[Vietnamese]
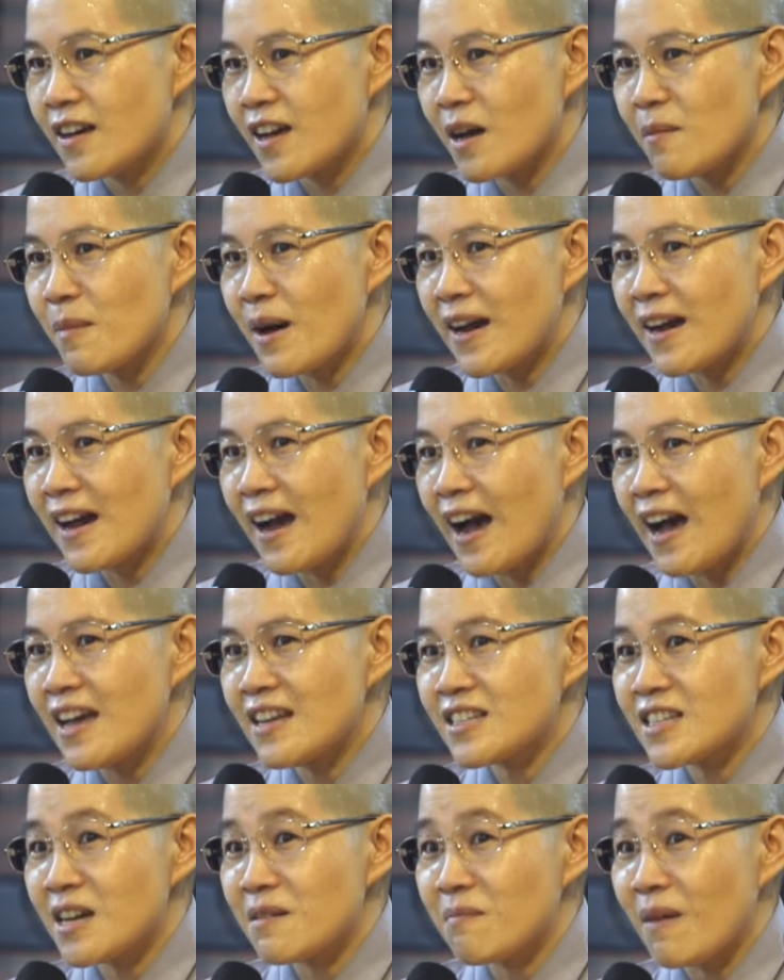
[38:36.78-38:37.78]
các bạn gái
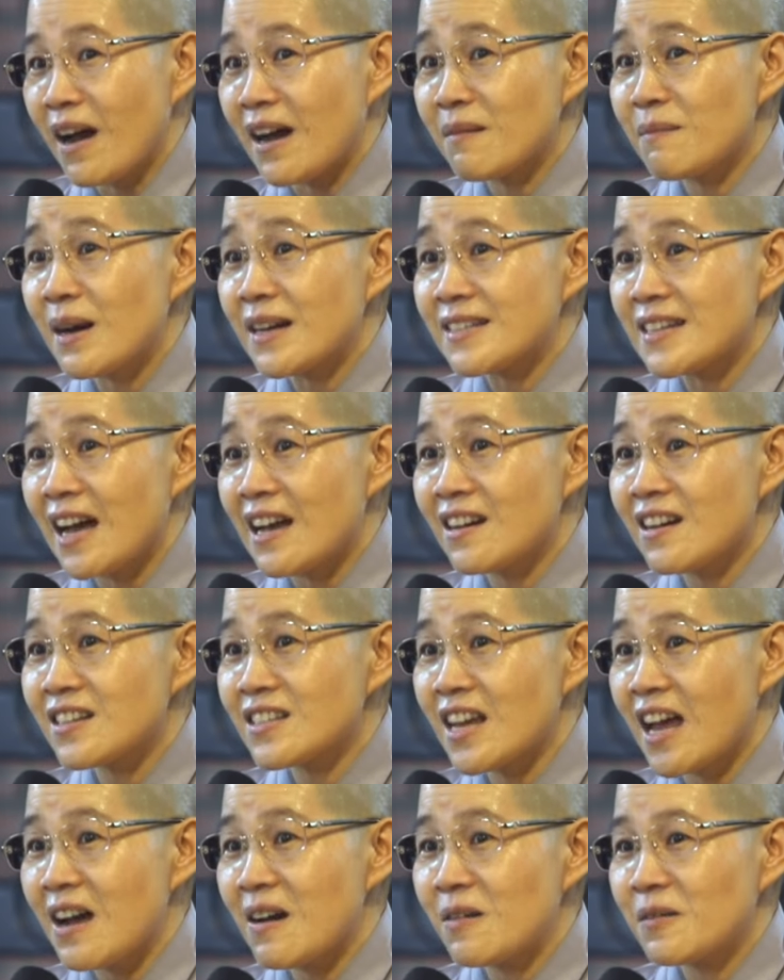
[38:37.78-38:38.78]
sẽ mắng bạn trai ra
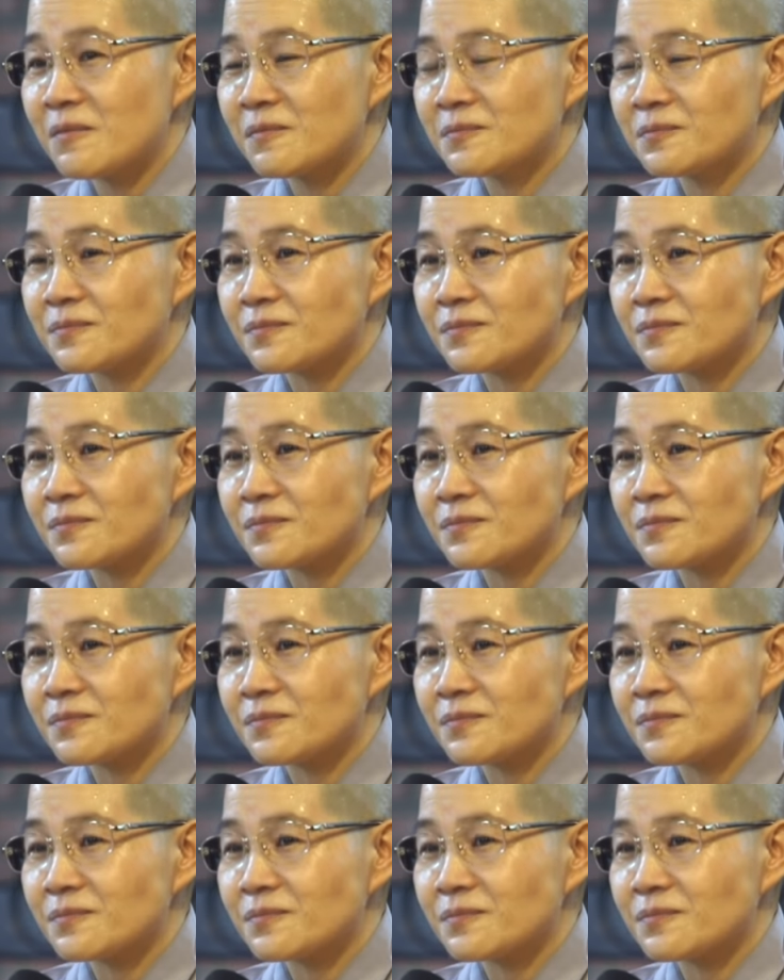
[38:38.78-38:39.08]
sao